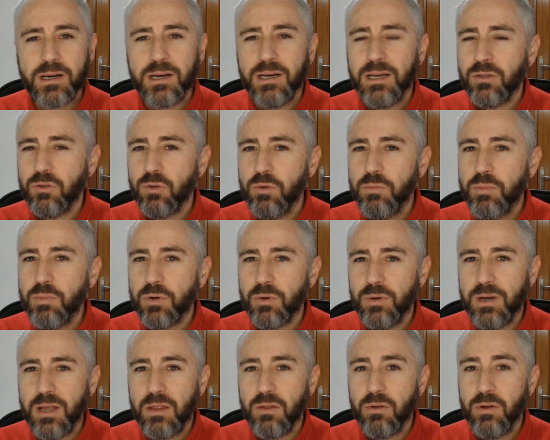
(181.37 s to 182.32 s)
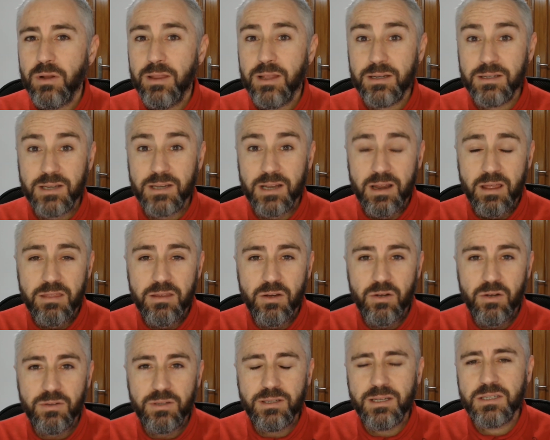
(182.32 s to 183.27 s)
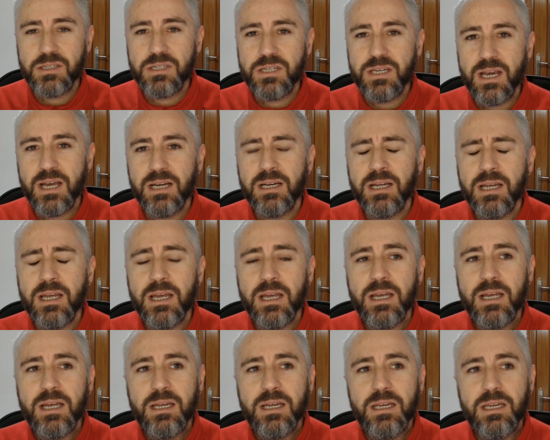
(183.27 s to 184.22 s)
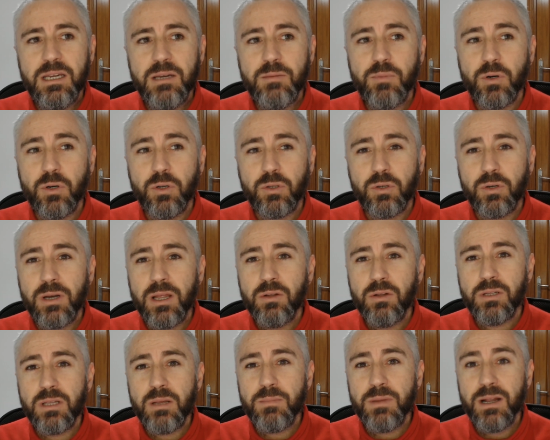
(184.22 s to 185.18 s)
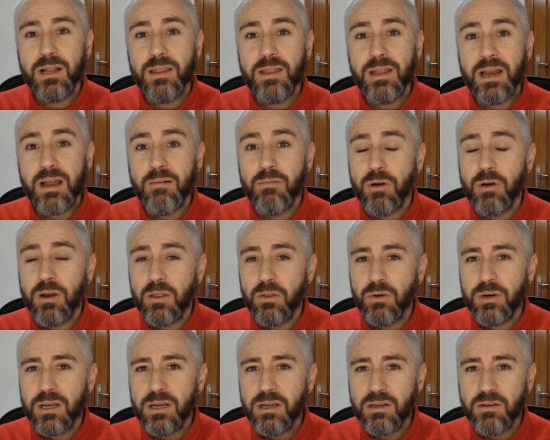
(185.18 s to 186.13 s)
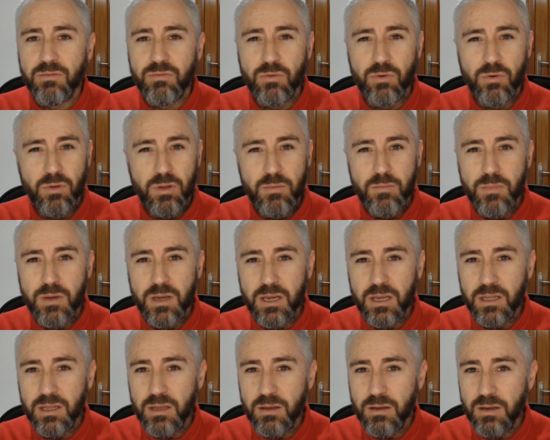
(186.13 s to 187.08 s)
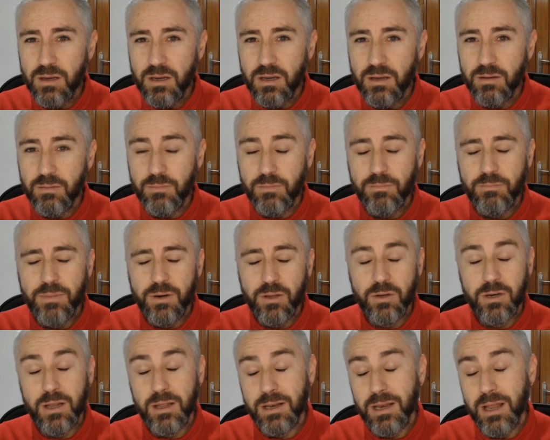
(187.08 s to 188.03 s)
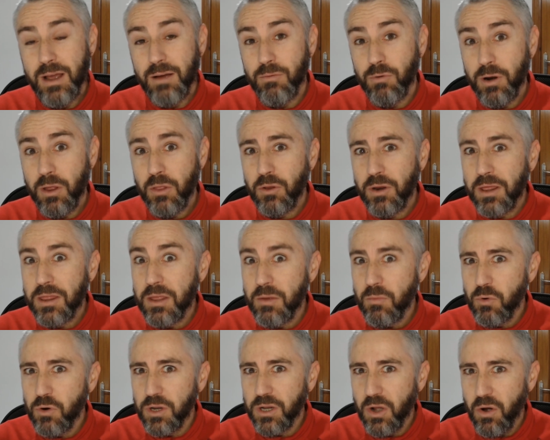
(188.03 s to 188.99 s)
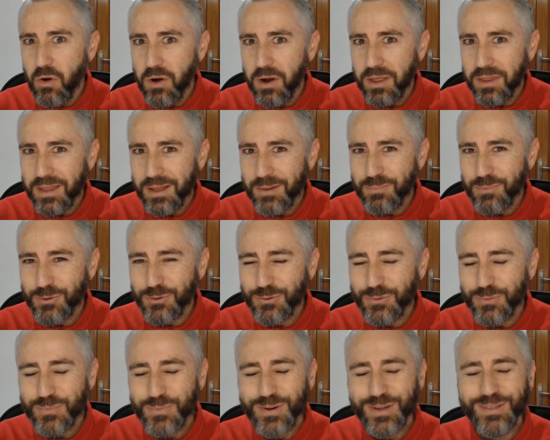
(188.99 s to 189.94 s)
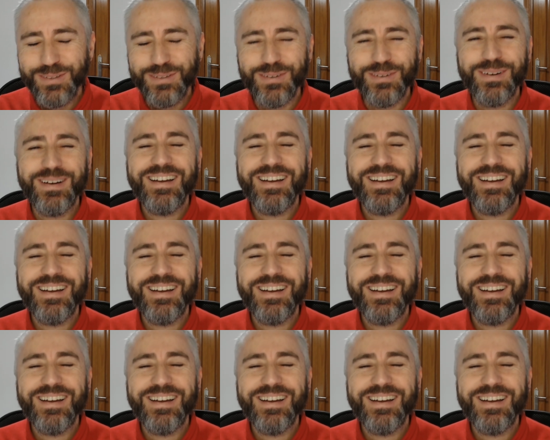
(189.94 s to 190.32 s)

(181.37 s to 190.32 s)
de relatos, por un lado el de Exhalación de Chiang, y por otro lado también el de las voladoras, que fue uno de mis... De, perdona, las voladoras de Mónica Ojeda, por supuesto,